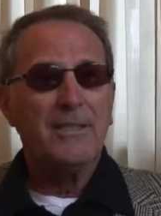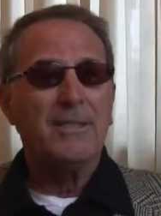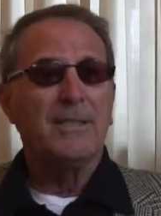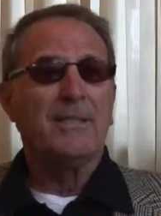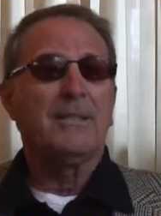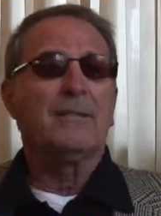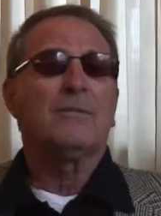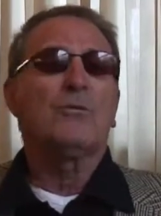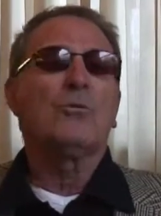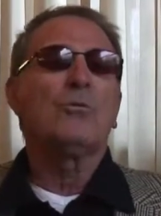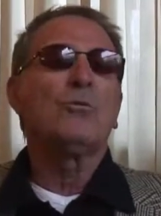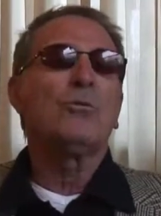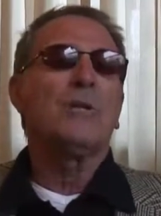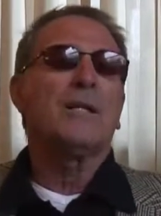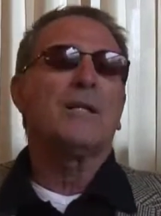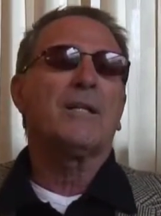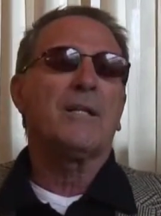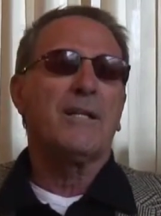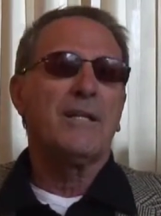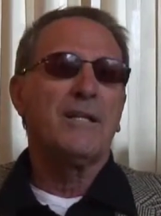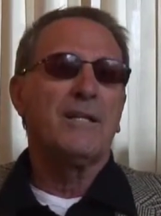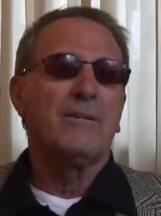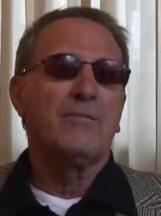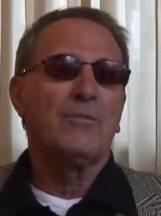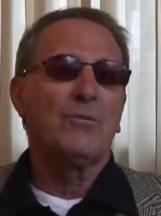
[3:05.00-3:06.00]
e con
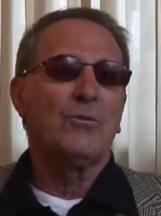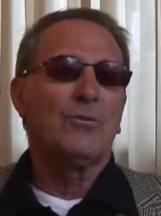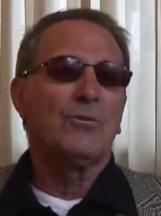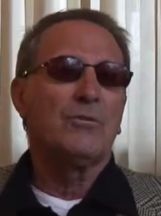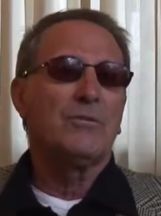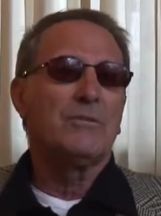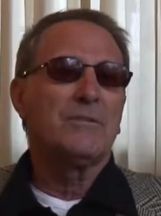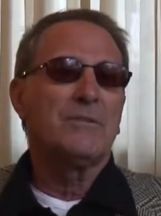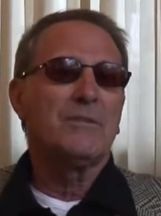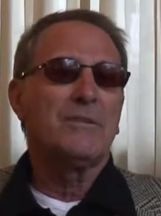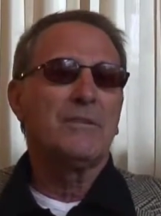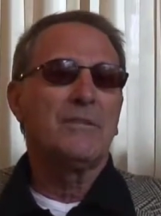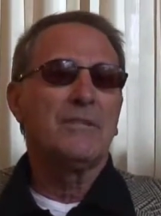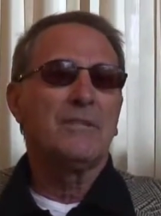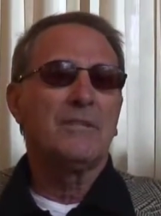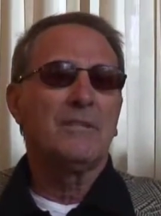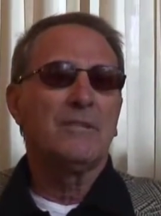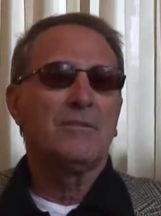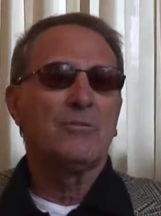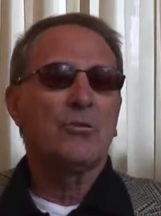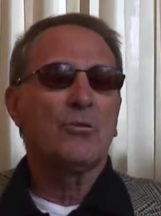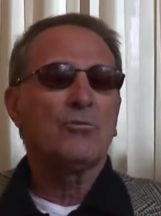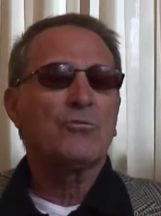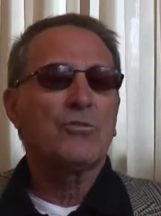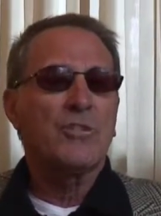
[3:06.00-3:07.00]
l'arrivo di
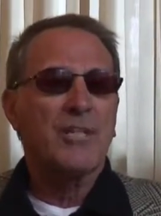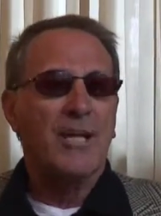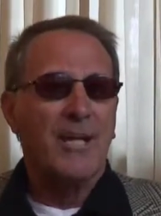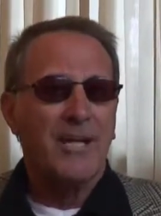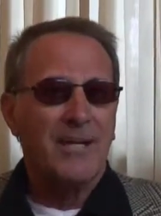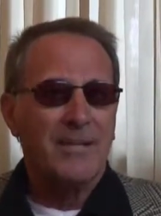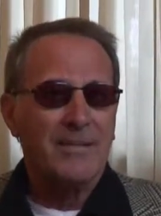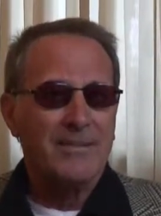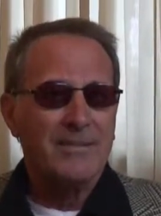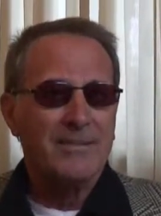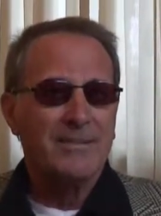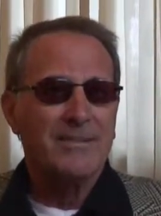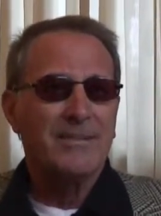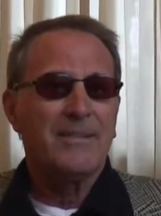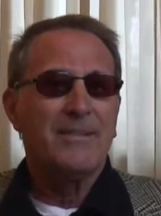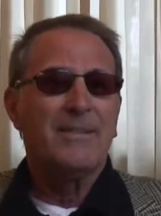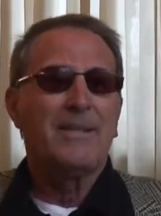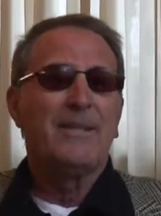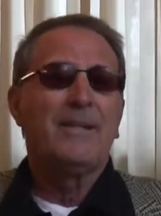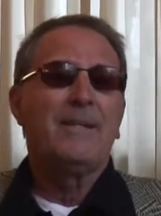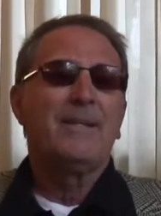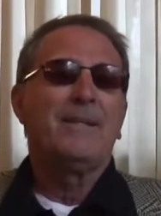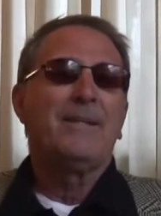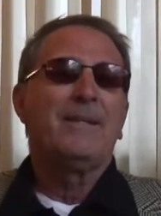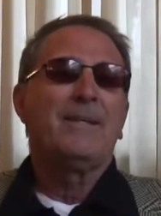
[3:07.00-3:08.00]
John Charles
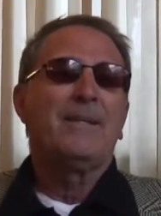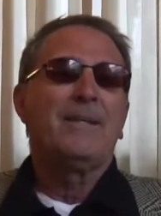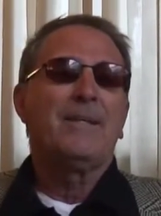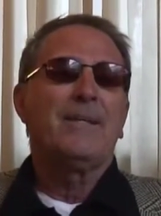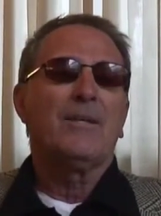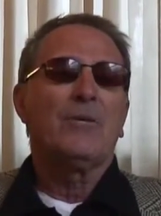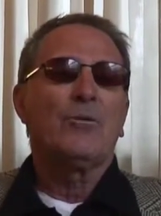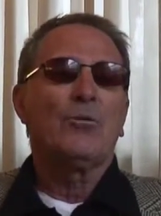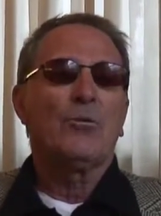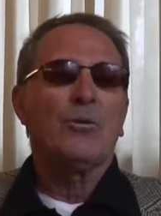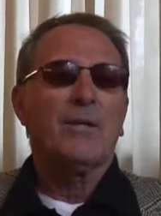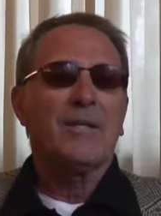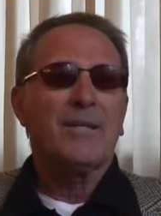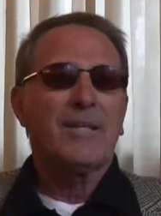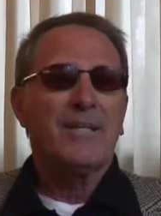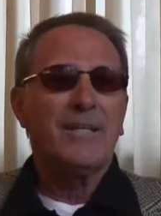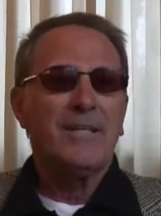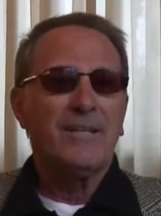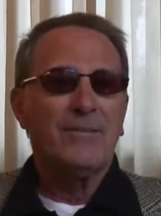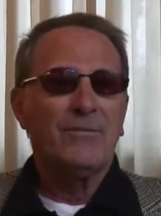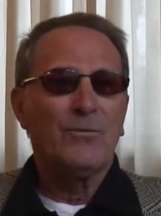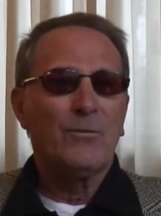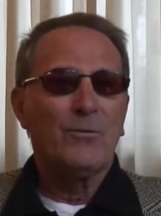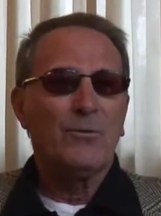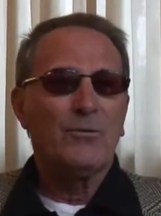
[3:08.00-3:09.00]
e con
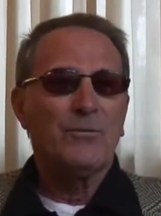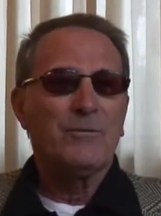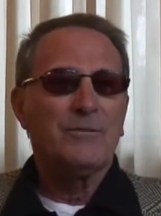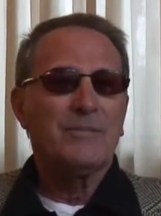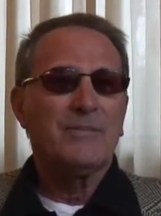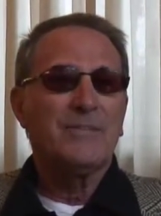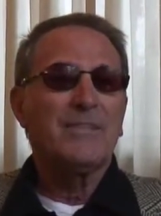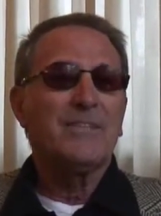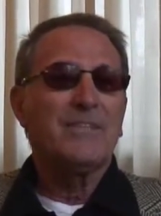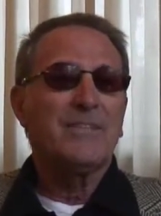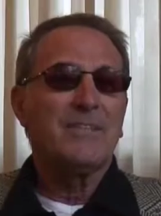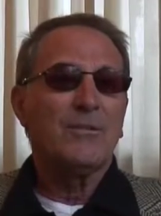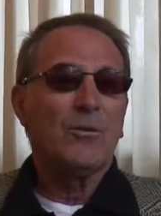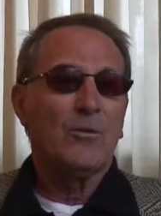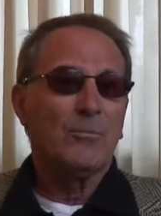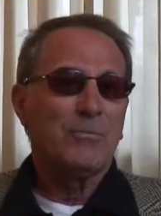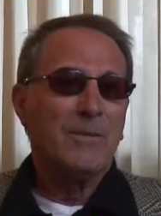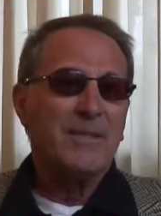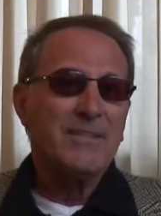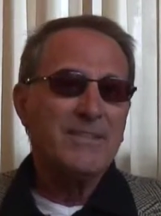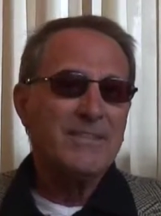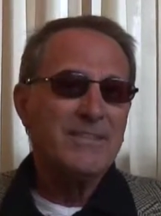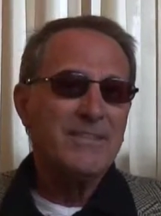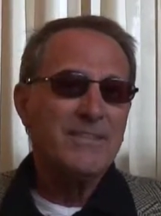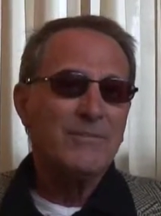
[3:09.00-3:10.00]
l'arrivo di
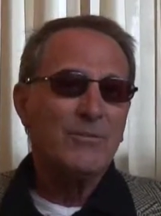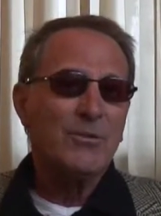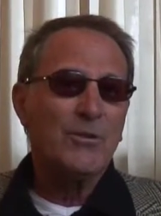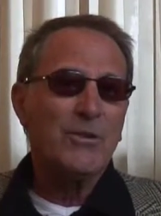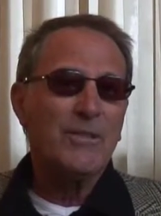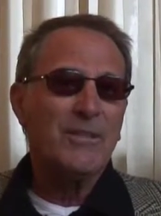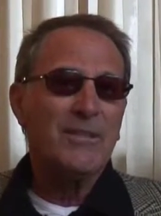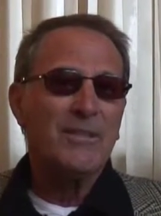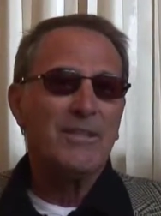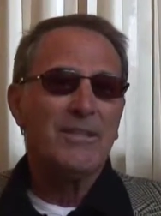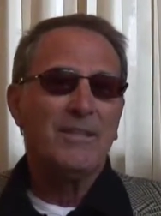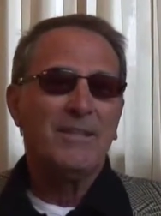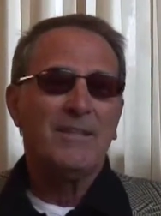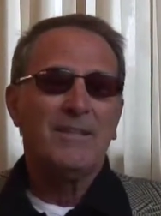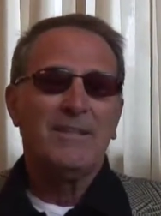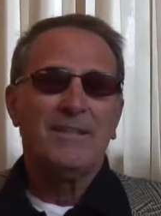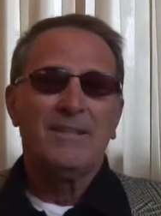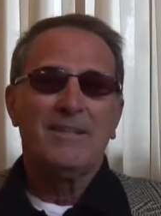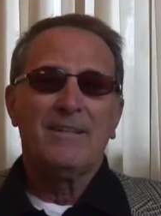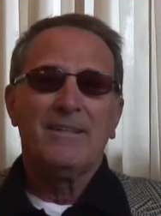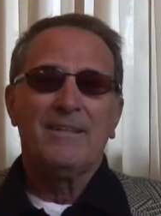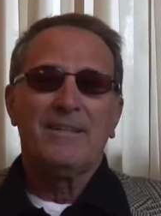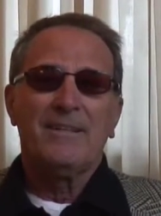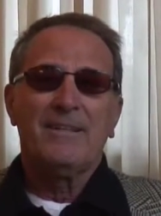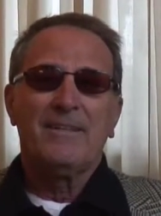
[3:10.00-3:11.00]
Omar Sivori
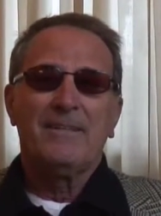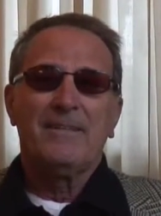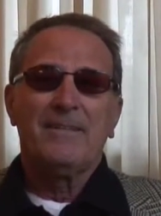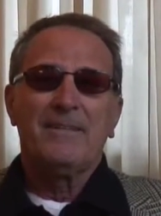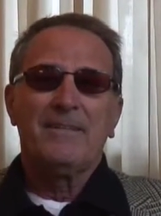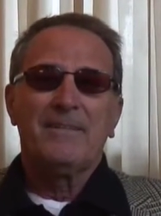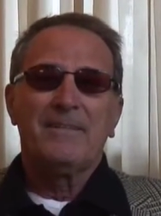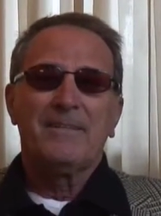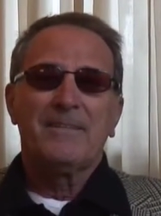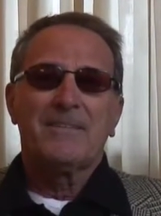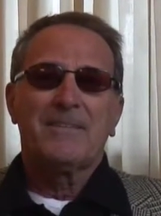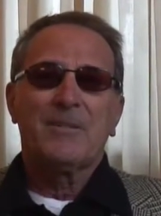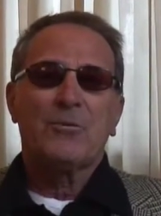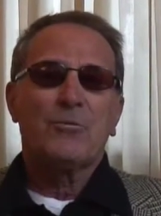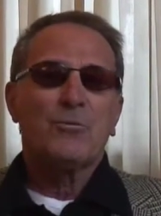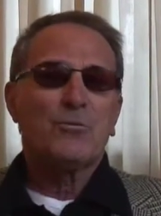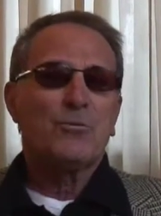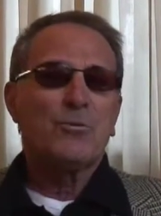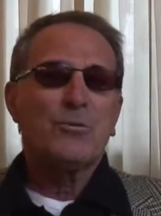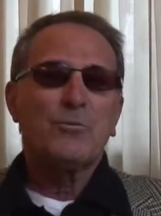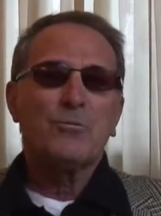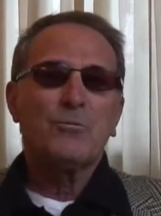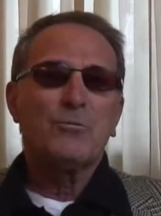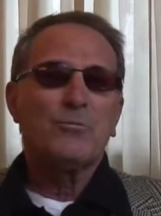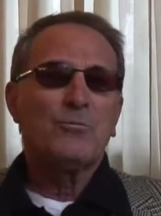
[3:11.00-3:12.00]
si è
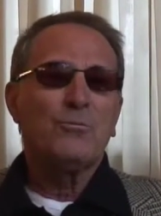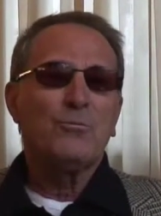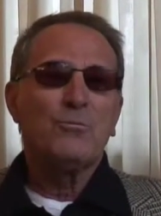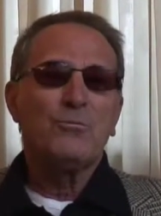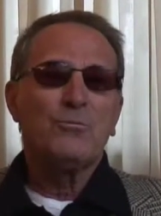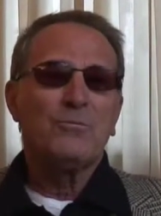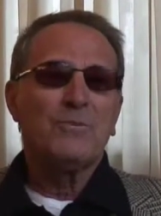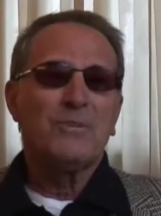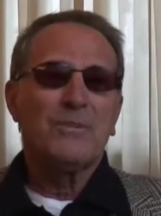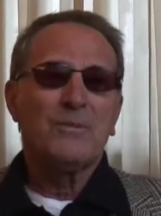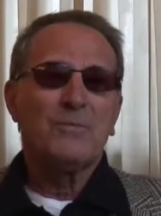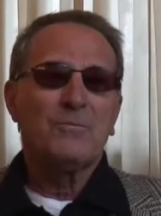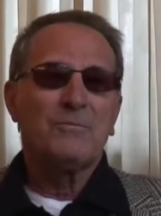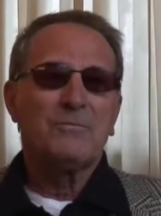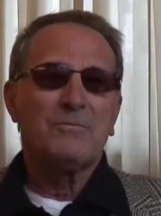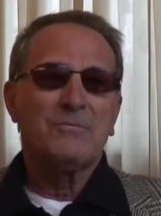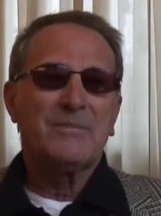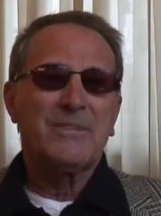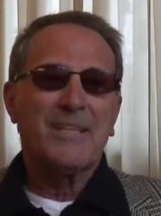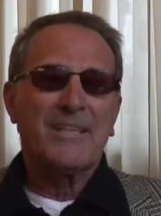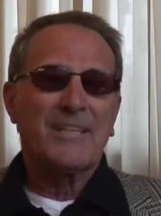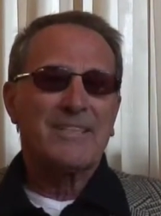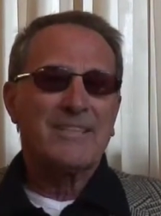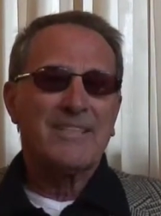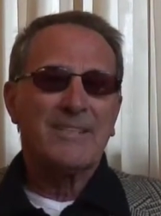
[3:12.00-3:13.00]
costruito un, un
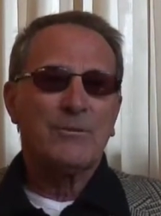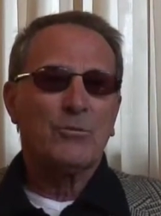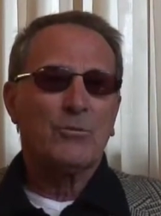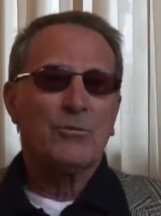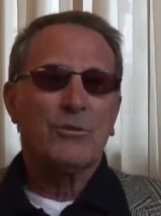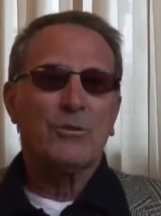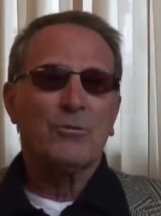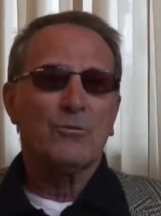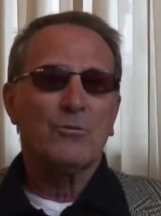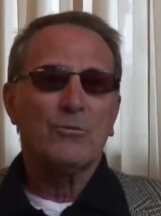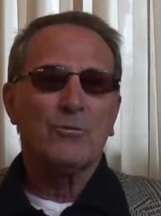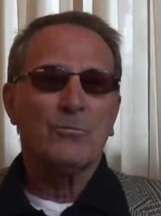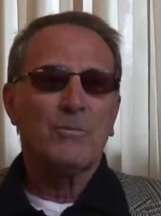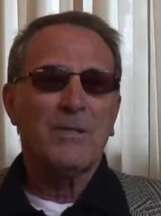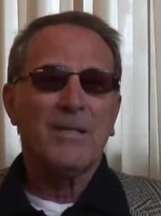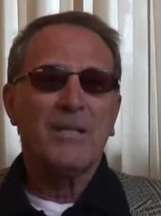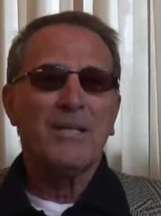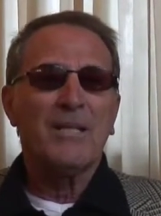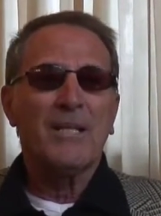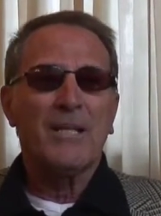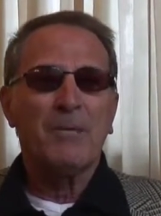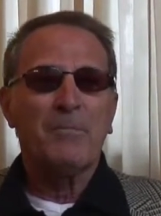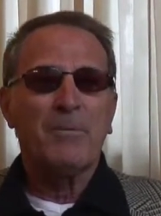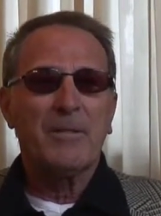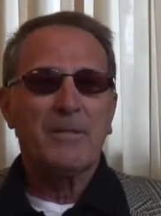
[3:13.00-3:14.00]
terzetto secondo me
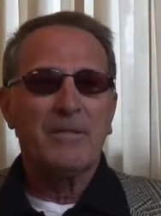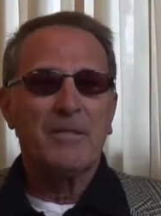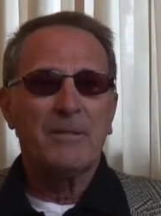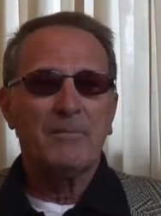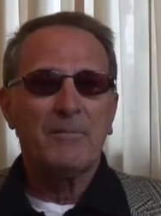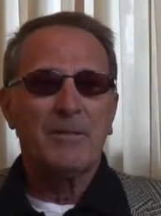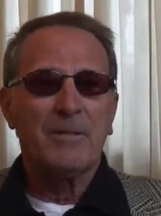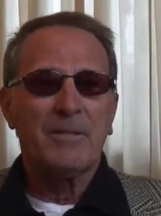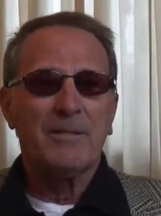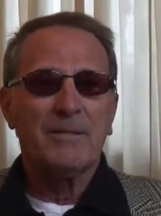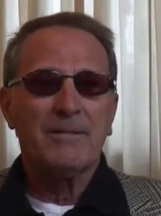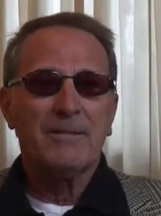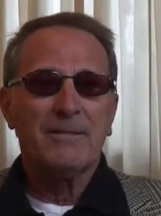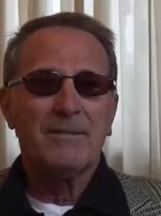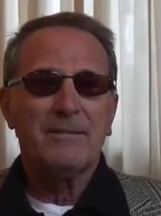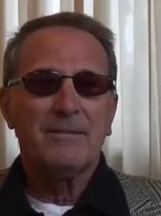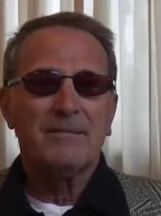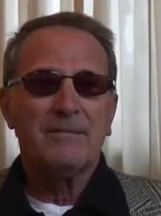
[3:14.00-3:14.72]
irripetibile